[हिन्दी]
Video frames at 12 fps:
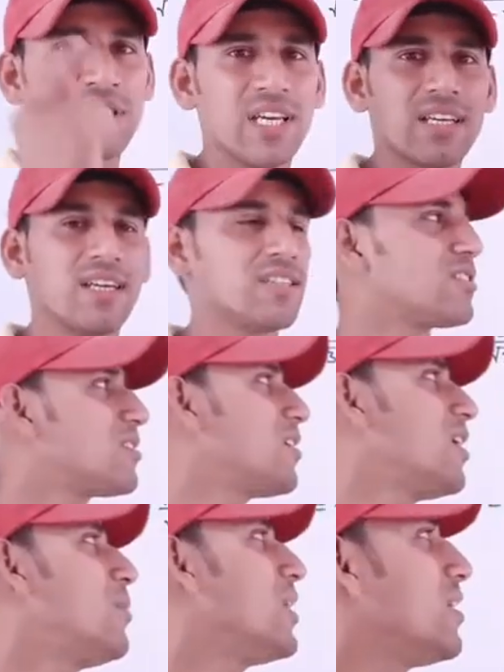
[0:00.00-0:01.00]
गया कि
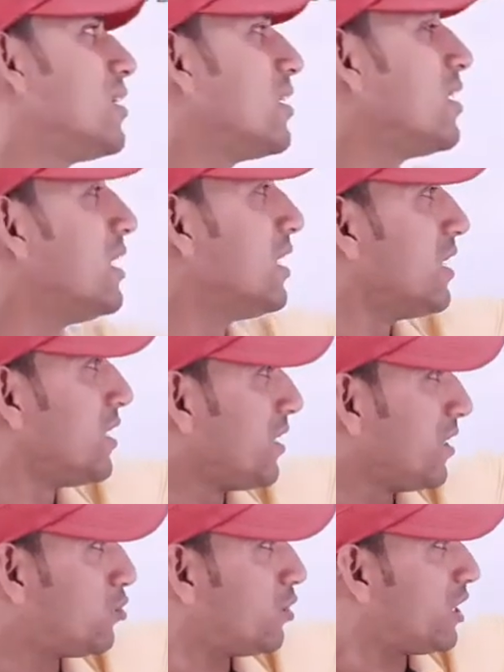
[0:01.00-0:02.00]
अच्छा भाई
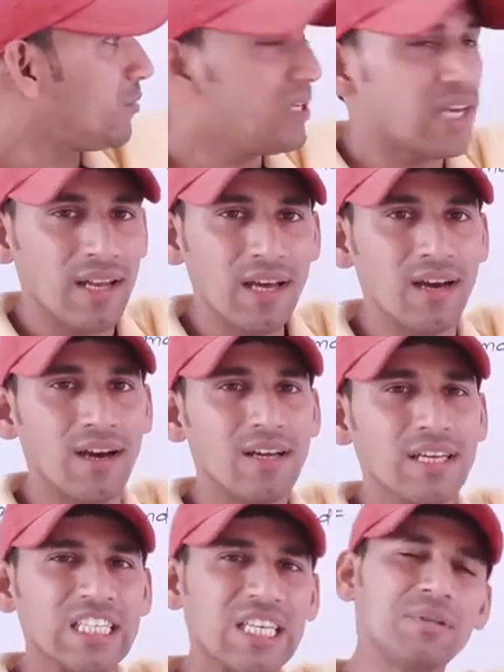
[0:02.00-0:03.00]
ये जो ए बी है ना
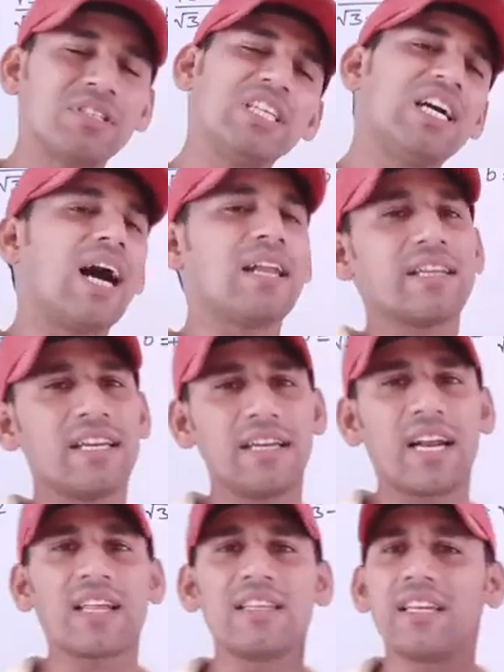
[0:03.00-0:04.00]
ये बस दिखाने के लिए
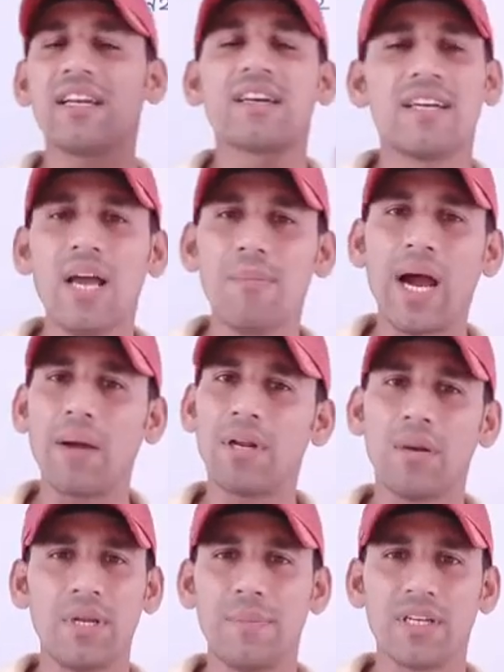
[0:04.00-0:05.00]
डराने के लिए रखा है फाइव ने
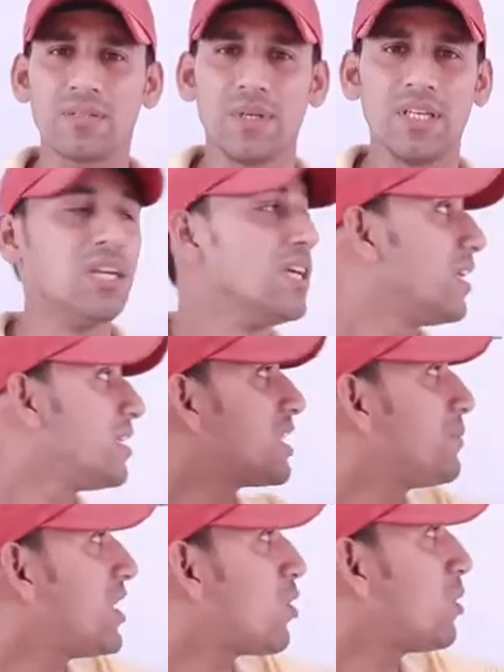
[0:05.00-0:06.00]
अपने पास में इस ए
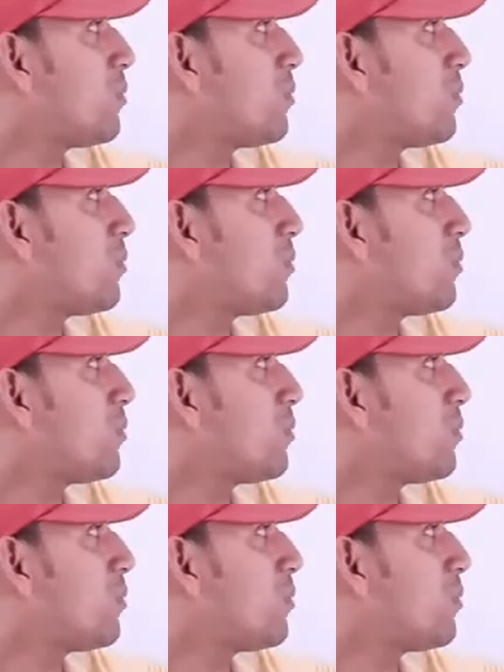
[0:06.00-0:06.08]
बी का कोई